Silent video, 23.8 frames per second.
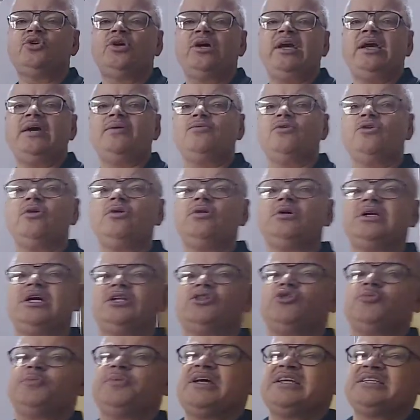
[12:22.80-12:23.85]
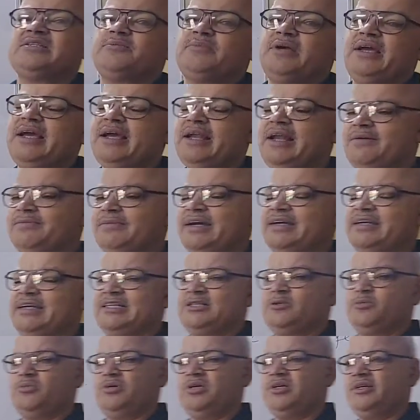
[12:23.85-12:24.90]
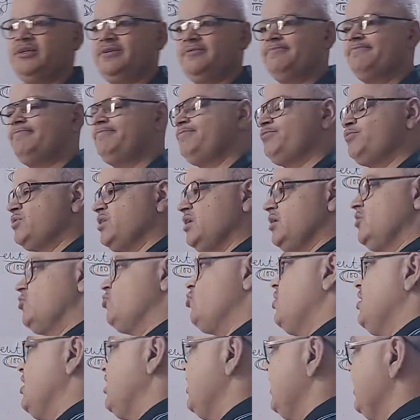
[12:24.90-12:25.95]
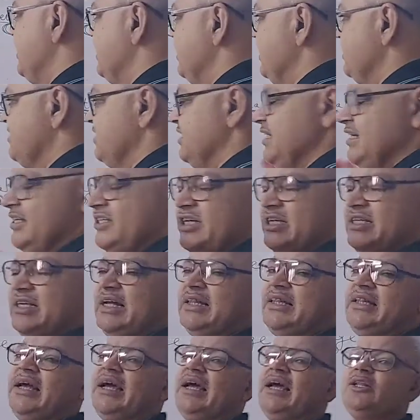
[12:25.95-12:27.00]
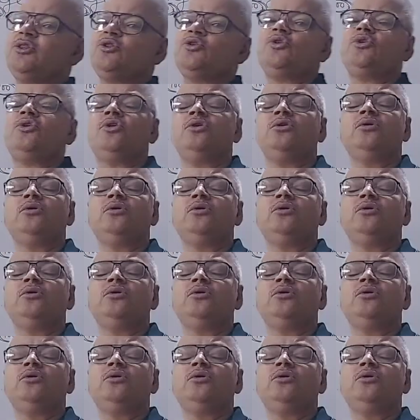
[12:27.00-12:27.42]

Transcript: जो है वो ना तो प्लस में है ना माइनस में है तो अगर हंड्रेड से नीचे जाता है तो